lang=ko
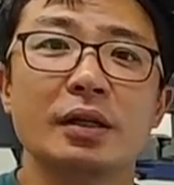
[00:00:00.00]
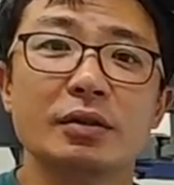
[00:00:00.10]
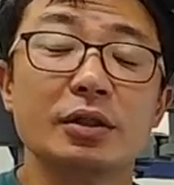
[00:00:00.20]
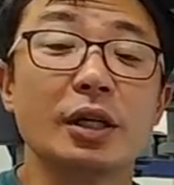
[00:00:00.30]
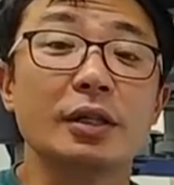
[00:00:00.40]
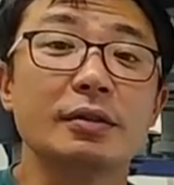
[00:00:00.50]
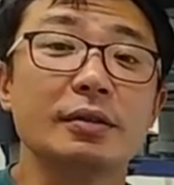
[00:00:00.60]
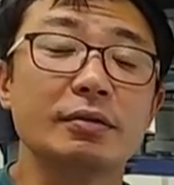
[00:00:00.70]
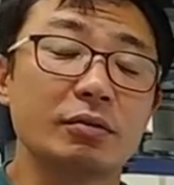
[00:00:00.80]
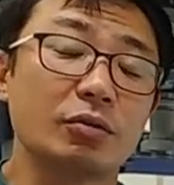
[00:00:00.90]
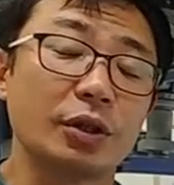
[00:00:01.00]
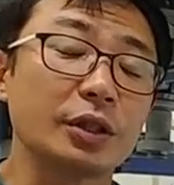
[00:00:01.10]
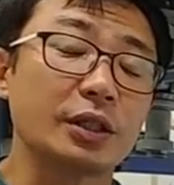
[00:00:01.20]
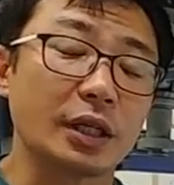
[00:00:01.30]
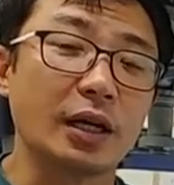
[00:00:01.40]
디자인은
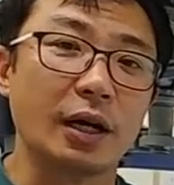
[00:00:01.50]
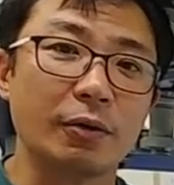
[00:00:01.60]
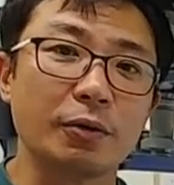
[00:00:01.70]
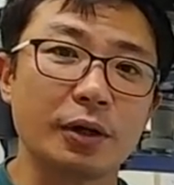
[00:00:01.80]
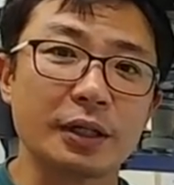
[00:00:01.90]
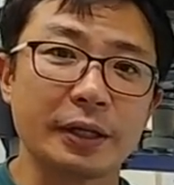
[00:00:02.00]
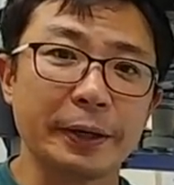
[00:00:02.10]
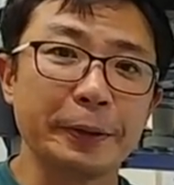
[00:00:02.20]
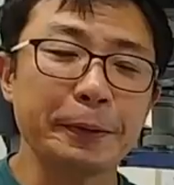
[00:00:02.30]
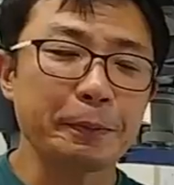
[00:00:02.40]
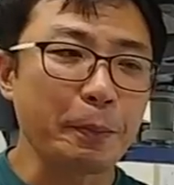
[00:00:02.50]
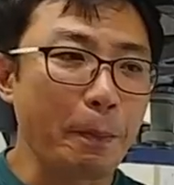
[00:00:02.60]
굉장히 잘 나온 것 같아요.